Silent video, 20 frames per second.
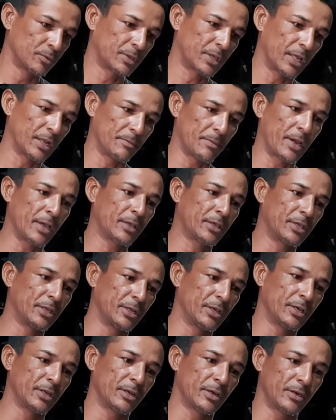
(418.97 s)
Tudo que ela mais
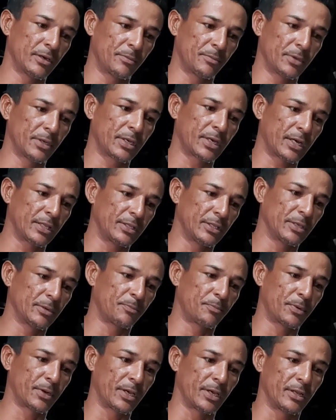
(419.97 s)
queria era uma
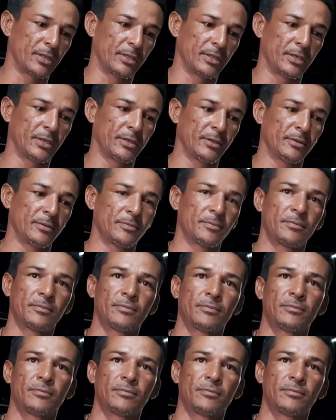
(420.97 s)
brincadeira pra ela, né?